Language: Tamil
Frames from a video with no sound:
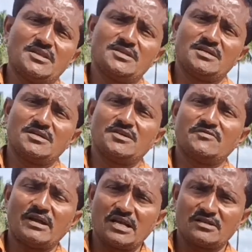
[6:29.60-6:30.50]
அது
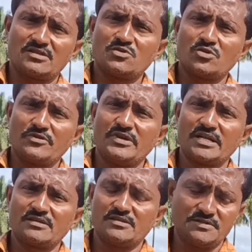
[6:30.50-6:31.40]
வளர்கிறதுக்கு
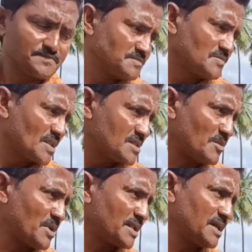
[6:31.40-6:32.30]
உதவியாக இருக்குது
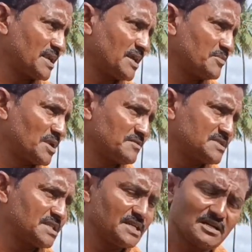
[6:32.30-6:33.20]
இந்த மாதிரியான அடிப்படை
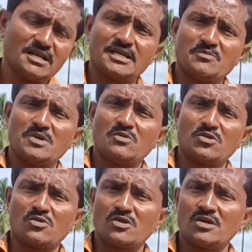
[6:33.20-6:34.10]
விஷயங்கள்லாம் நம்ம
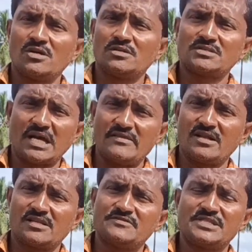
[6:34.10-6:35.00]
ஒன்று ஒன்றும்
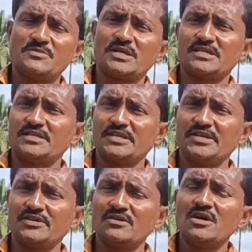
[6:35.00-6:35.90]
சாதாரண விஷயமாக தான்
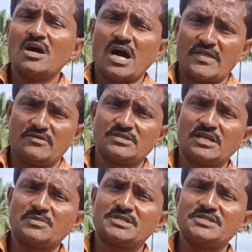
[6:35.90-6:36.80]
தெரியும் அதை
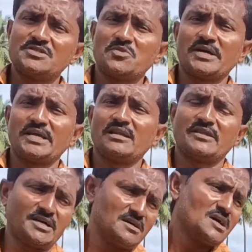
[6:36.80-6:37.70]
வந்து நம்ம செஞ்சு
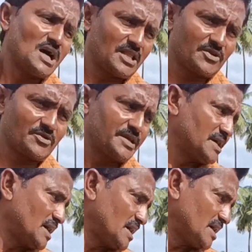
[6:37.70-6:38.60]
பார்க்கையில் தான்
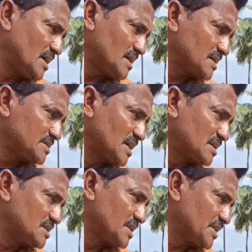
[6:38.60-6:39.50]
அதனுடைய
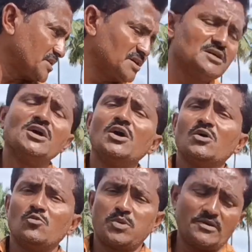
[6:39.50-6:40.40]
ரிசல்ட் தெரியும்
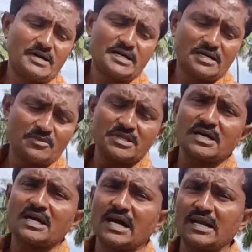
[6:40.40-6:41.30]
இப்போ வாங்க நம்ம
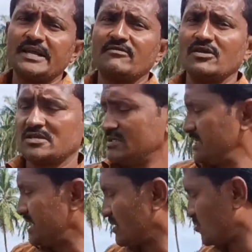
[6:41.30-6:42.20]
இந்த காளான் எவ்வளோ
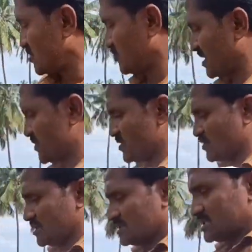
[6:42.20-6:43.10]
இருக்குதுன்னு எடை போட்டு
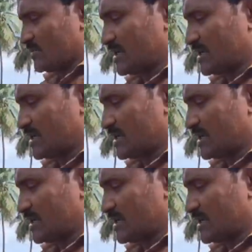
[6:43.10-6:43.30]
பார்த்துருவோம் இந்த